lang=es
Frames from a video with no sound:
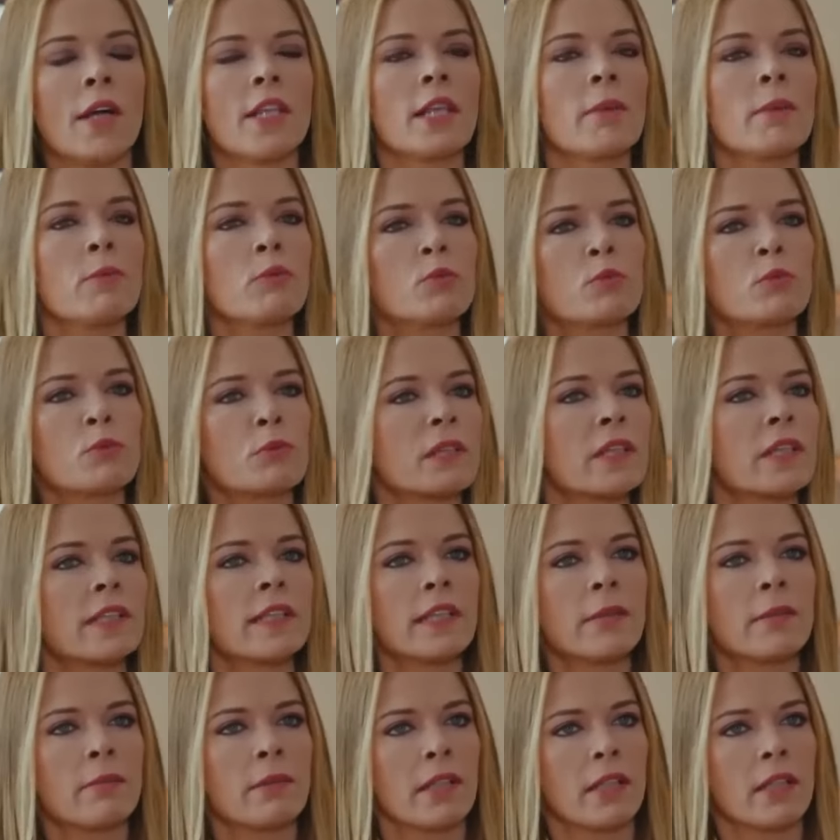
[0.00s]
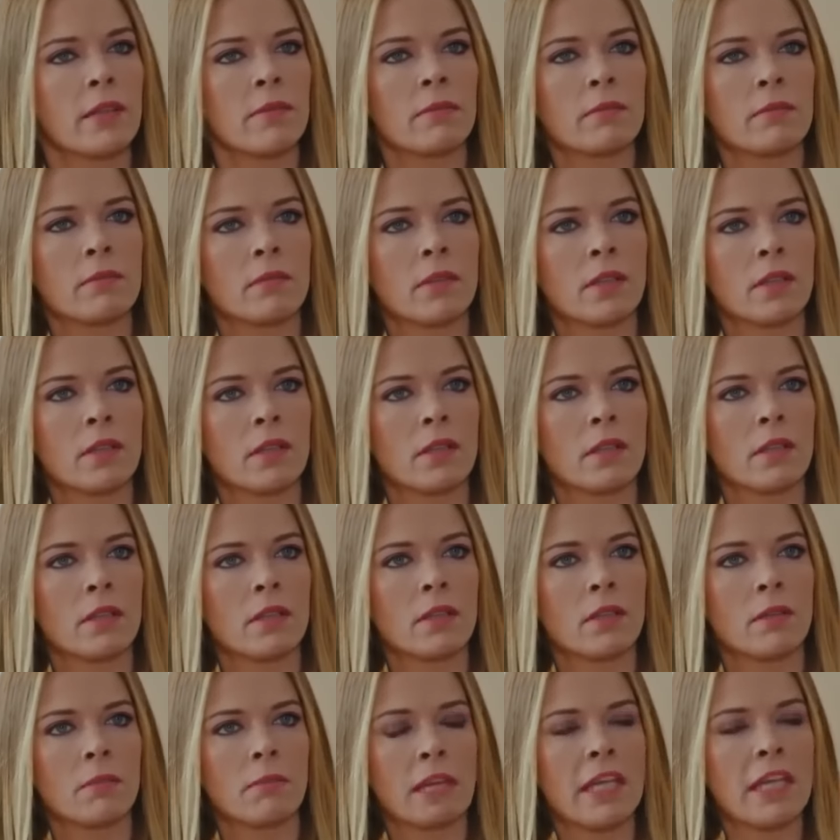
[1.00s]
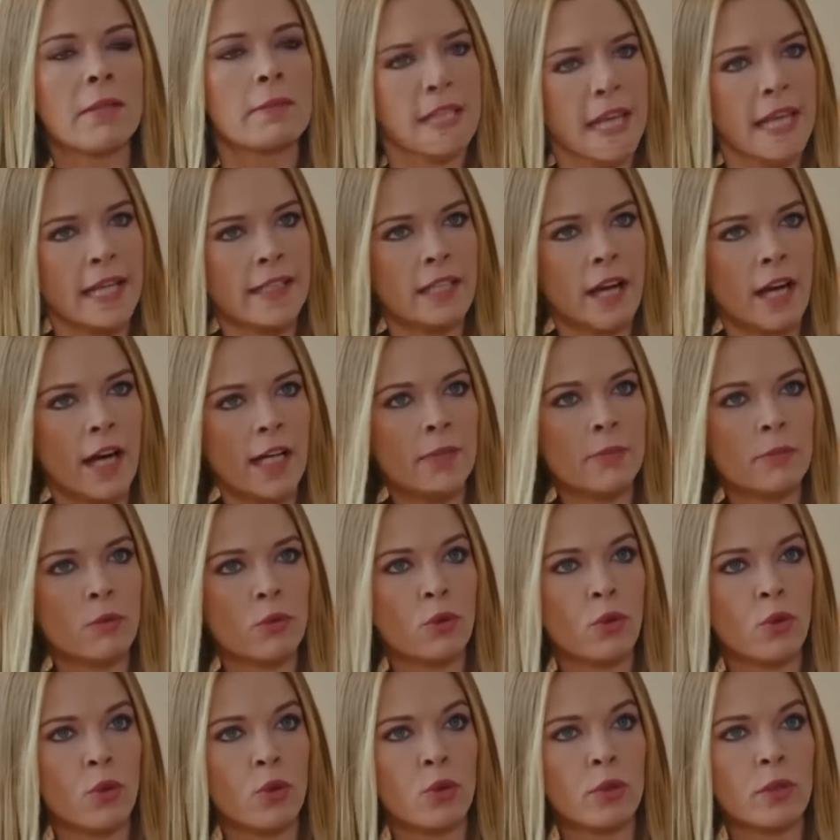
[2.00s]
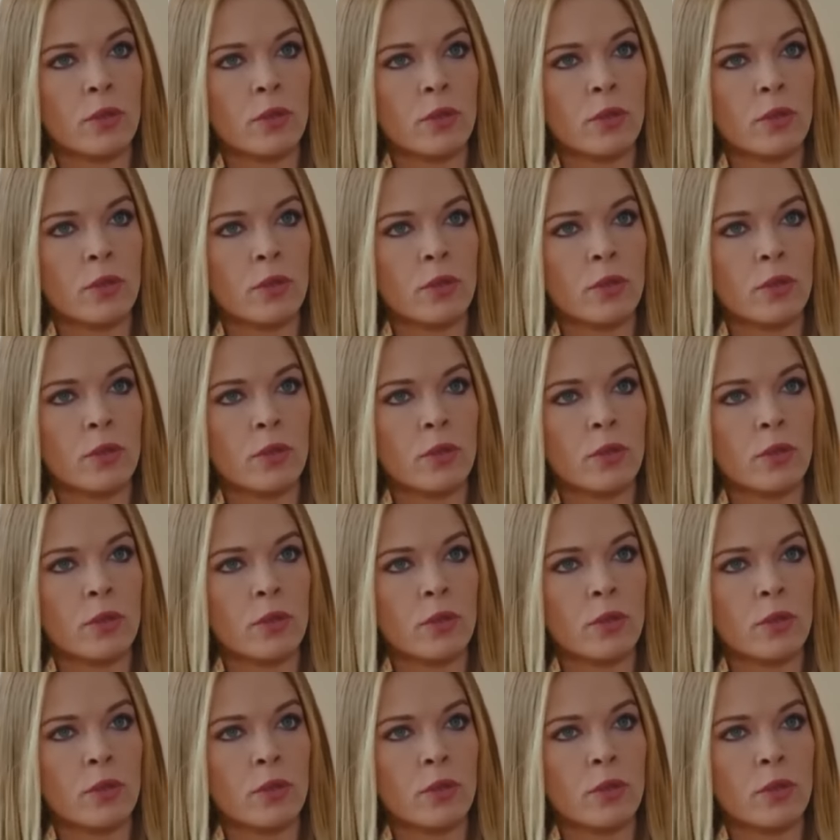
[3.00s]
Mi mamá no me pone nerviosa. Mi problema es con esa